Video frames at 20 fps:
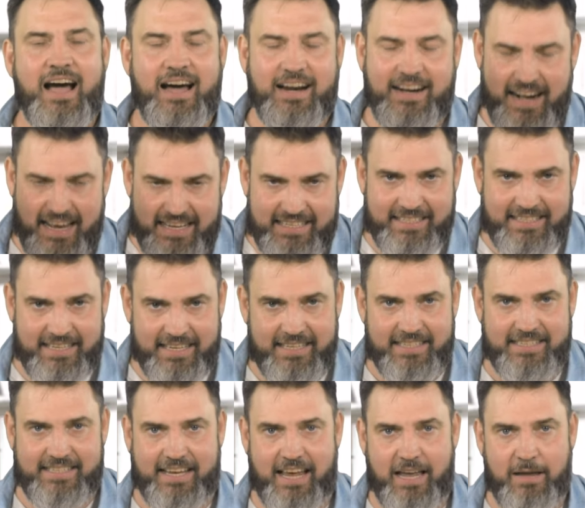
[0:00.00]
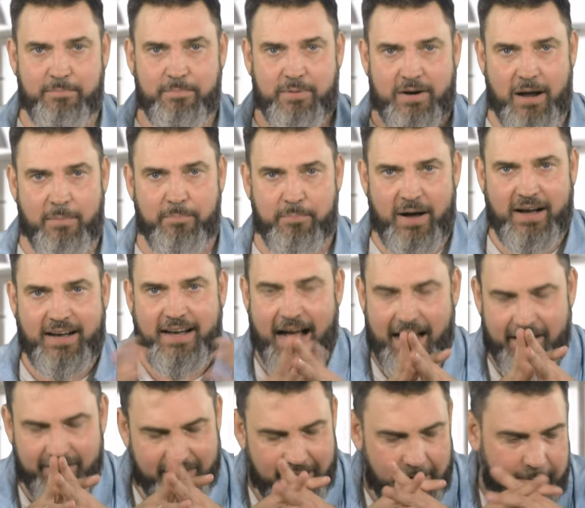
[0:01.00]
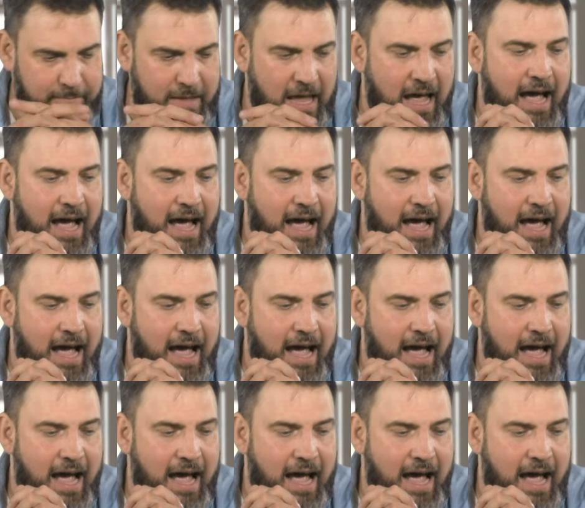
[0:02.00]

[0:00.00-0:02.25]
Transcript: российской пропаганды.